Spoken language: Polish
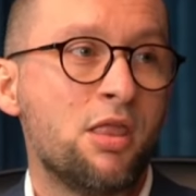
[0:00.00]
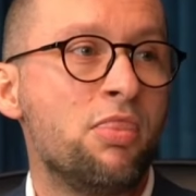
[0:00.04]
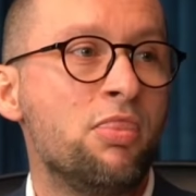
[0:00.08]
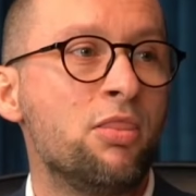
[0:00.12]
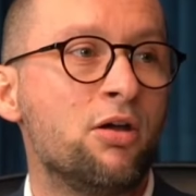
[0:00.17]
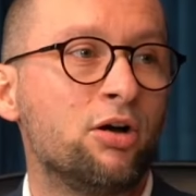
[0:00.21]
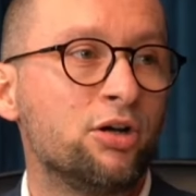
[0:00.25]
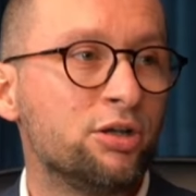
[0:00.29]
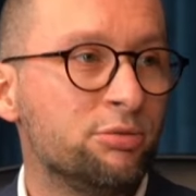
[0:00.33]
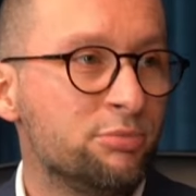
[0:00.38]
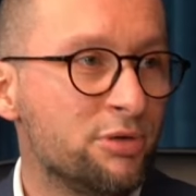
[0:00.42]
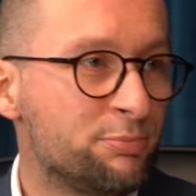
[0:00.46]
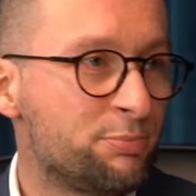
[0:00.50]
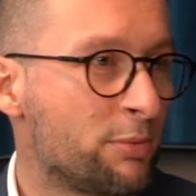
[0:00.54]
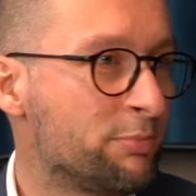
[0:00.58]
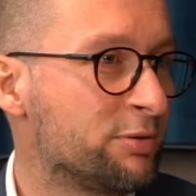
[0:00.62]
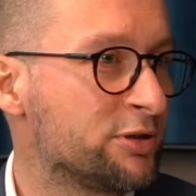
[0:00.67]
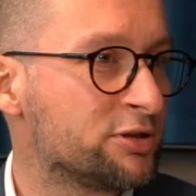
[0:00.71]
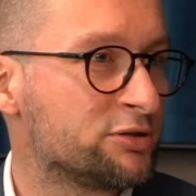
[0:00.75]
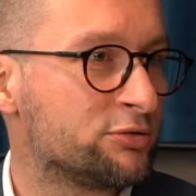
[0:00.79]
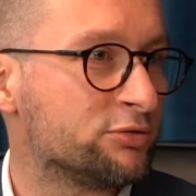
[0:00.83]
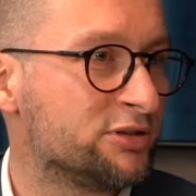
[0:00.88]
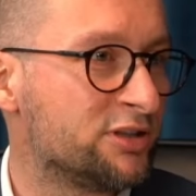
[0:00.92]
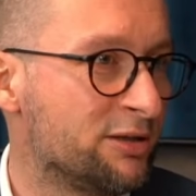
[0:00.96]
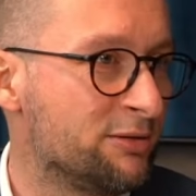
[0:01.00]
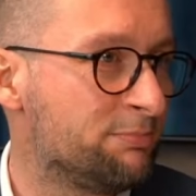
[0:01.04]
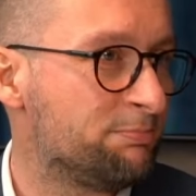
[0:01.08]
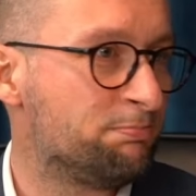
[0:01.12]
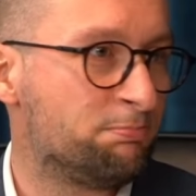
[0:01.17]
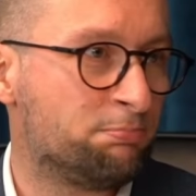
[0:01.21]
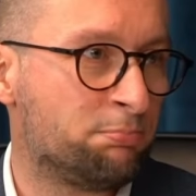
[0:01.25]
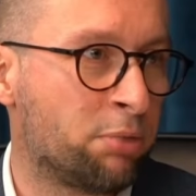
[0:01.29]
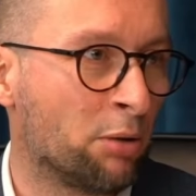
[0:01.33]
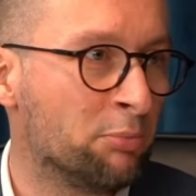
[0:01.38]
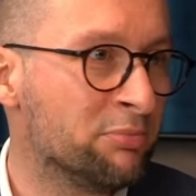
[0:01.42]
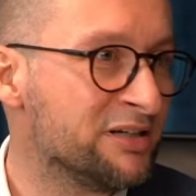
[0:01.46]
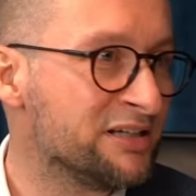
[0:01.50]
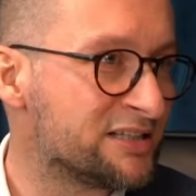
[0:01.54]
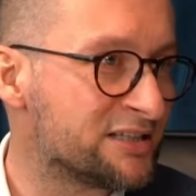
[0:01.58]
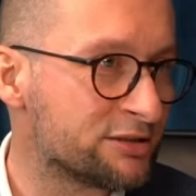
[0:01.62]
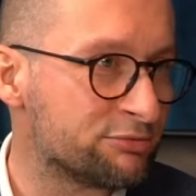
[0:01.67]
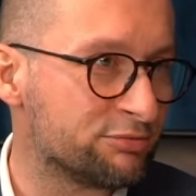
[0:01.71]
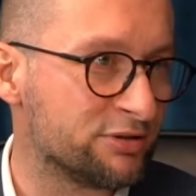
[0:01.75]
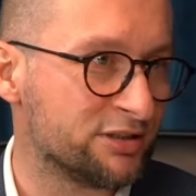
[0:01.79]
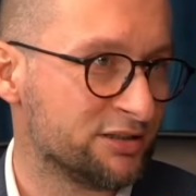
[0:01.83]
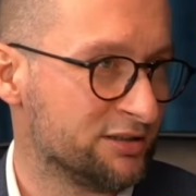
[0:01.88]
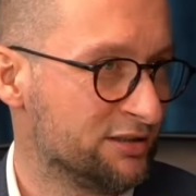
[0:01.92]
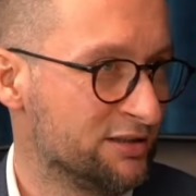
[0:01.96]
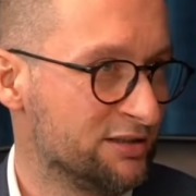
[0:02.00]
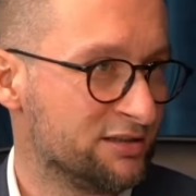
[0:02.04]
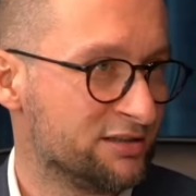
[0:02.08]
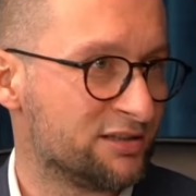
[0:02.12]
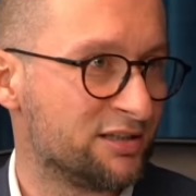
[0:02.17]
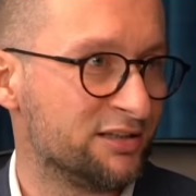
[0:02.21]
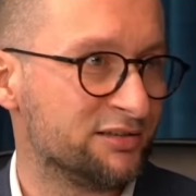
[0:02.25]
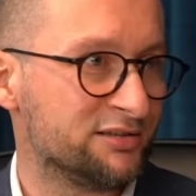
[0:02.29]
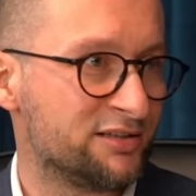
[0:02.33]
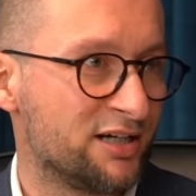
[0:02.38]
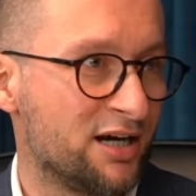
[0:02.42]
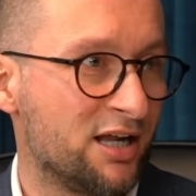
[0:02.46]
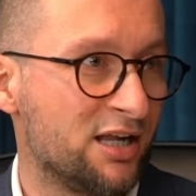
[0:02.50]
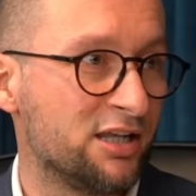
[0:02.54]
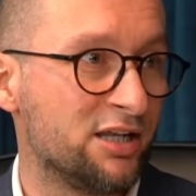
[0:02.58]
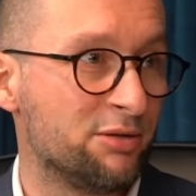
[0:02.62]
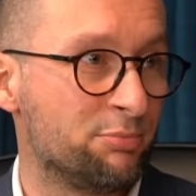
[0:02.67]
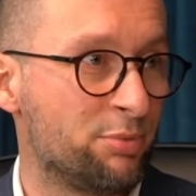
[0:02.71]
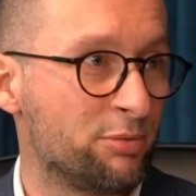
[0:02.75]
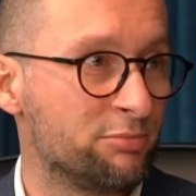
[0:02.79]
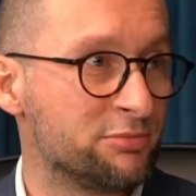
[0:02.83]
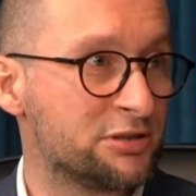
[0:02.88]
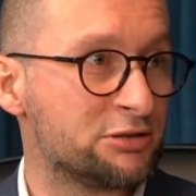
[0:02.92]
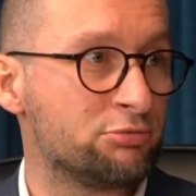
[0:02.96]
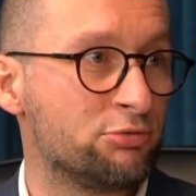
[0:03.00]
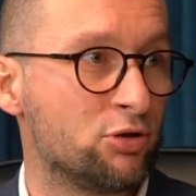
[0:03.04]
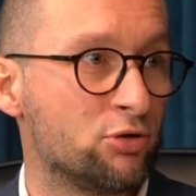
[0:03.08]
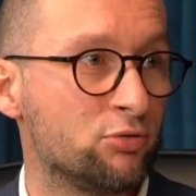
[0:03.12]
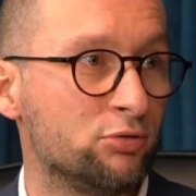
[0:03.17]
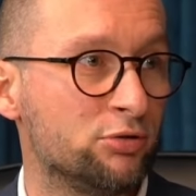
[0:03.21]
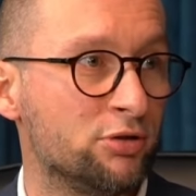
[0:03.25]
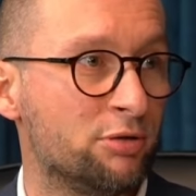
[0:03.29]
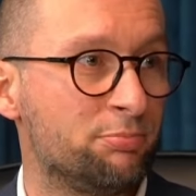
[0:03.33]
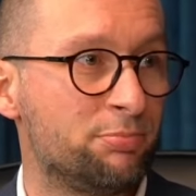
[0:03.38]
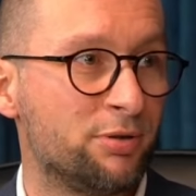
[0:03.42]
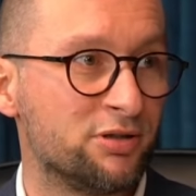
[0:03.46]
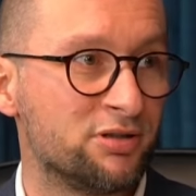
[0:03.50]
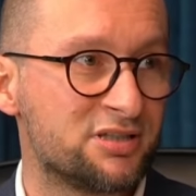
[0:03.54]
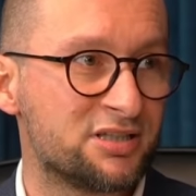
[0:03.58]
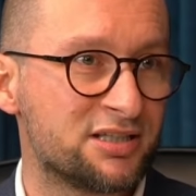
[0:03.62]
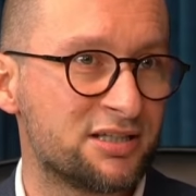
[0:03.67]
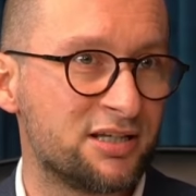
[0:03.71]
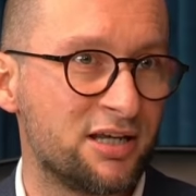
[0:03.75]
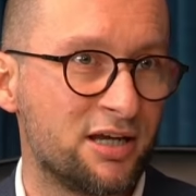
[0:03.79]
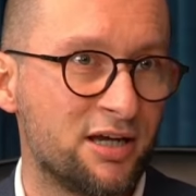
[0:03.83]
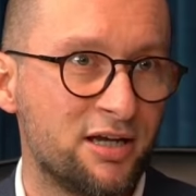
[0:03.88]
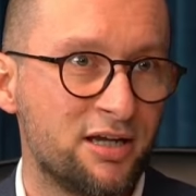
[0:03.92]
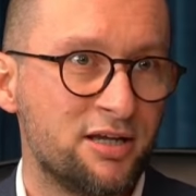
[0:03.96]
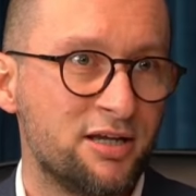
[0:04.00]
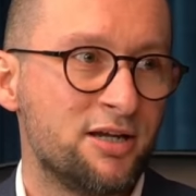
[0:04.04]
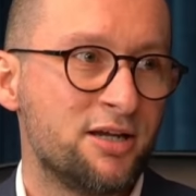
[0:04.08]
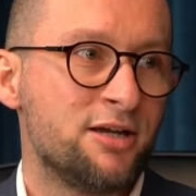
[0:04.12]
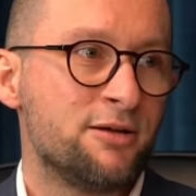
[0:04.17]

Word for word: No i my po prostu te pomysły centralne, pomysły ogólnopolskie,